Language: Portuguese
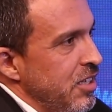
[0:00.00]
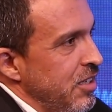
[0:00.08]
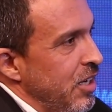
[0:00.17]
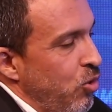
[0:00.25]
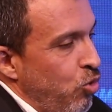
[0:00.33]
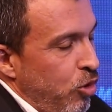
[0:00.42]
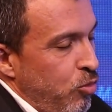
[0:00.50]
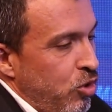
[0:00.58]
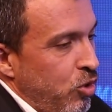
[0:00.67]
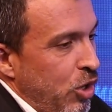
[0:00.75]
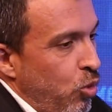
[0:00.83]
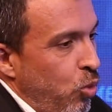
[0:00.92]
né?
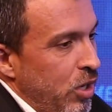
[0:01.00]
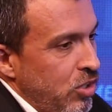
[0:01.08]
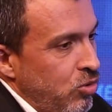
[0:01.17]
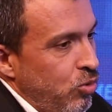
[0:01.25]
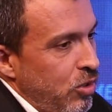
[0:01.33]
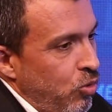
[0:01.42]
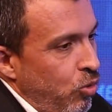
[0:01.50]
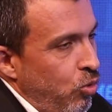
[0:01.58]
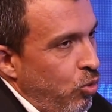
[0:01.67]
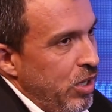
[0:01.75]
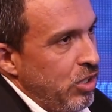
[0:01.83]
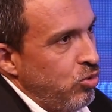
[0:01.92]
Como enquanto
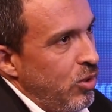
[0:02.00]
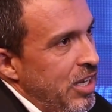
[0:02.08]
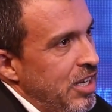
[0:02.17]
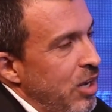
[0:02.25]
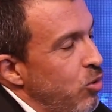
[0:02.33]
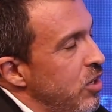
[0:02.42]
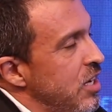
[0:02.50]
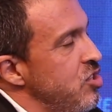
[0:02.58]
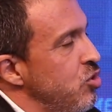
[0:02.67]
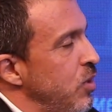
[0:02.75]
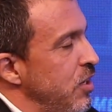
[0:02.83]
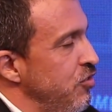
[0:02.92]
o quanto ele é um
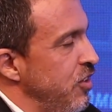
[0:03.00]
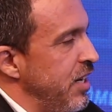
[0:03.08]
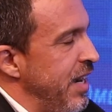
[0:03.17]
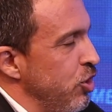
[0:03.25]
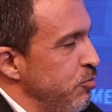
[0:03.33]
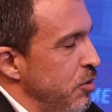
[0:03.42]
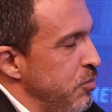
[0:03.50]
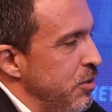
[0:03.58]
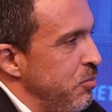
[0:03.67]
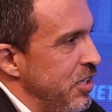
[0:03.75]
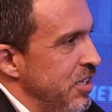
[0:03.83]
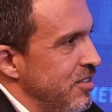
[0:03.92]
lead qualificado para
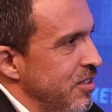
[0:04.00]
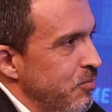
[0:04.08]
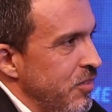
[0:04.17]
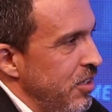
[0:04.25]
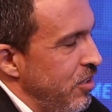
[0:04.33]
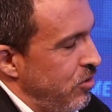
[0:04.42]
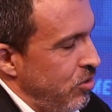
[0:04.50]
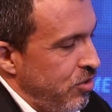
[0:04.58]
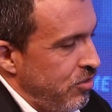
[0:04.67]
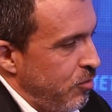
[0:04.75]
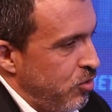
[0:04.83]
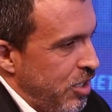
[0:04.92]
minha empresa, então,
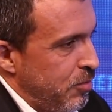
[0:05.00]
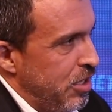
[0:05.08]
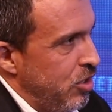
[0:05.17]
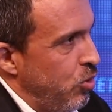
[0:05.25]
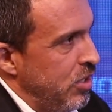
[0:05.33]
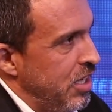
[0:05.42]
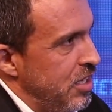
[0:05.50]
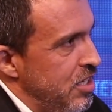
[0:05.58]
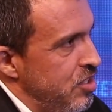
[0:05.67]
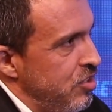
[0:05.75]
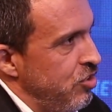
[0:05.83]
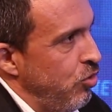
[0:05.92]
nós estamos trabalhando com
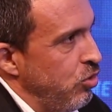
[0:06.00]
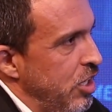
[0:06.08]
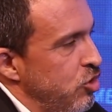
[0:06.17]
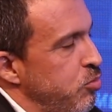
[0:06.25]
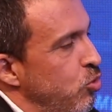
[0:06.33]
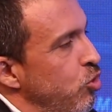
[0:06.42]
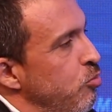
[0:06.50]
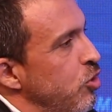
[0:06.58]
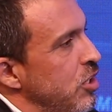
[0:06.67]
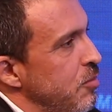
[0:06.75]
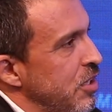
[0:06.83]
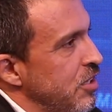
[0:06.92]
analytics voltado para o
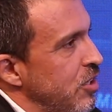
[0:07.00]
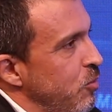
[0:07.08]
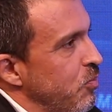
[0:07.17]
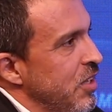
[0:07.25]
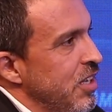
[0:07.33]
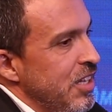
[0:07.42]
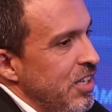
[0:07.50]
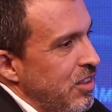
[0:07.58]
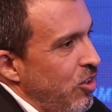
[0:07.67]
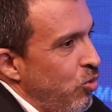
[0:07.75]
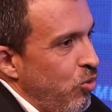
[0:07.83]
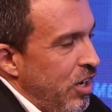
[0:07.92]
comportamental.
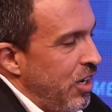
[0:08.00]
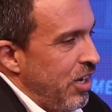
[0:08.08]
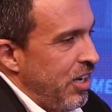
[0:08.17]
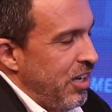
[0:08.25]
Então, a,